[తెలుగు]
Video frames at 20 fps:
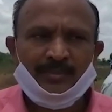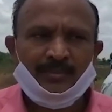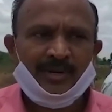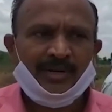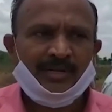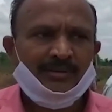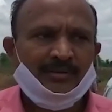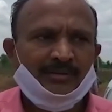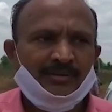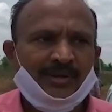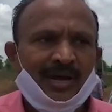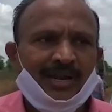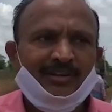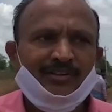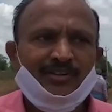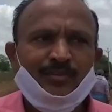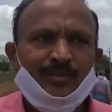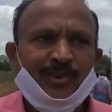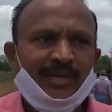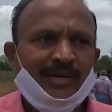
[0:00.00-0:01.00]
మనకు
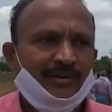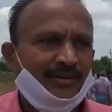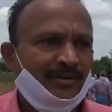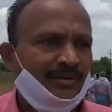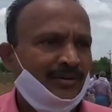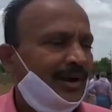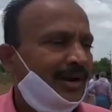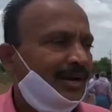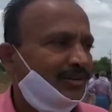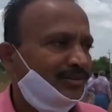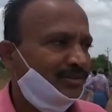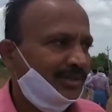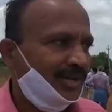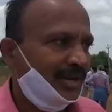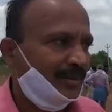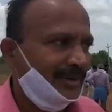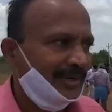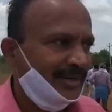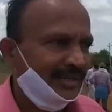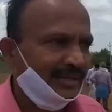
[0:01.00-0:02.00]
కాళేశ్వరం ప్రాజెక్టు వాటర్ వస్తుంది
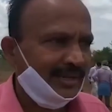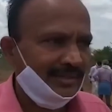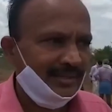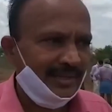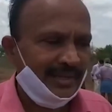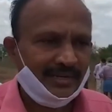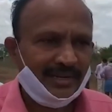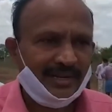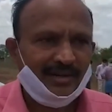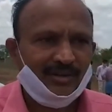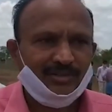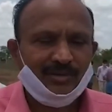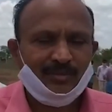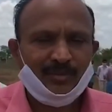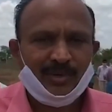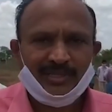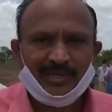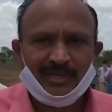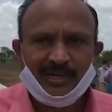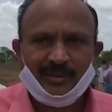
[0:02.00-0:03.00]
కాబట్టి ఇంకా దేనికైనా అవసరం
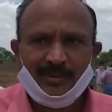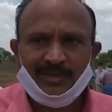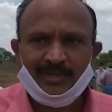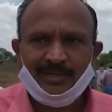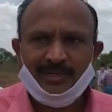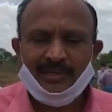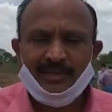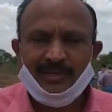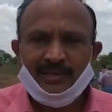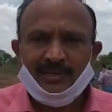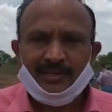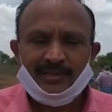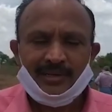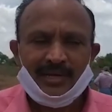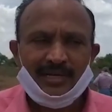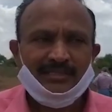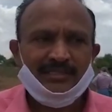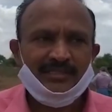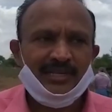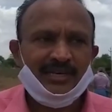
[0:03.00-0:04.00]
పడతాయి కాబట్టి
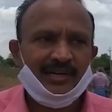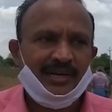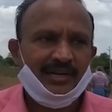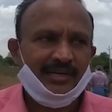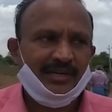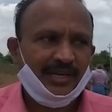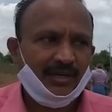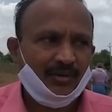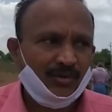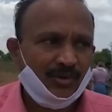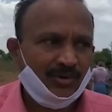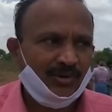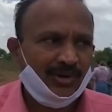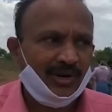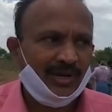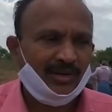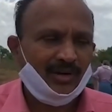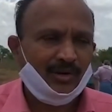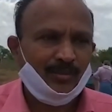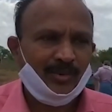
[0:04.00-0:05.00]
ఖచ్చితంగా ఏ ఊర్లో
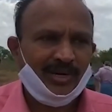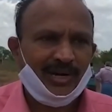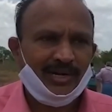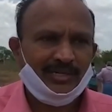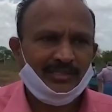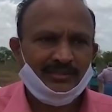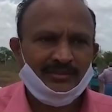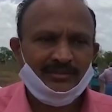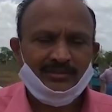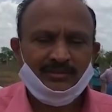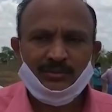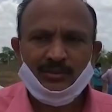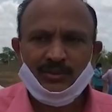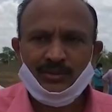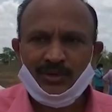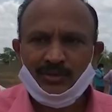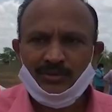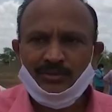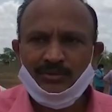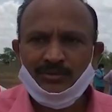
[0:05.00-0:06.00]
నా గవర్నమెంట్ ల్యాండ్స్
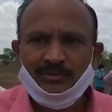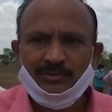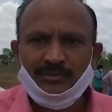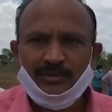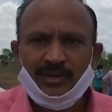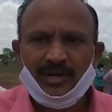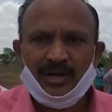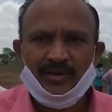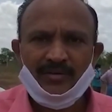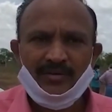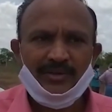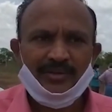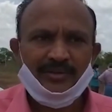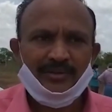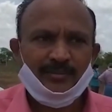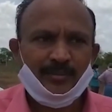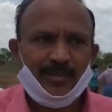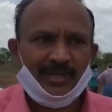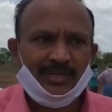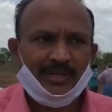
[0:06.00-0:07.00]
ఉండొద్దు అవి
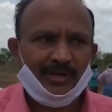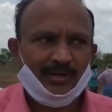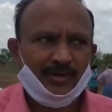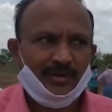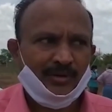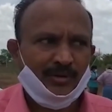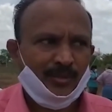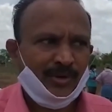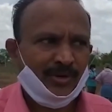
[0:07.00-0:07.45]
ప్రజలకు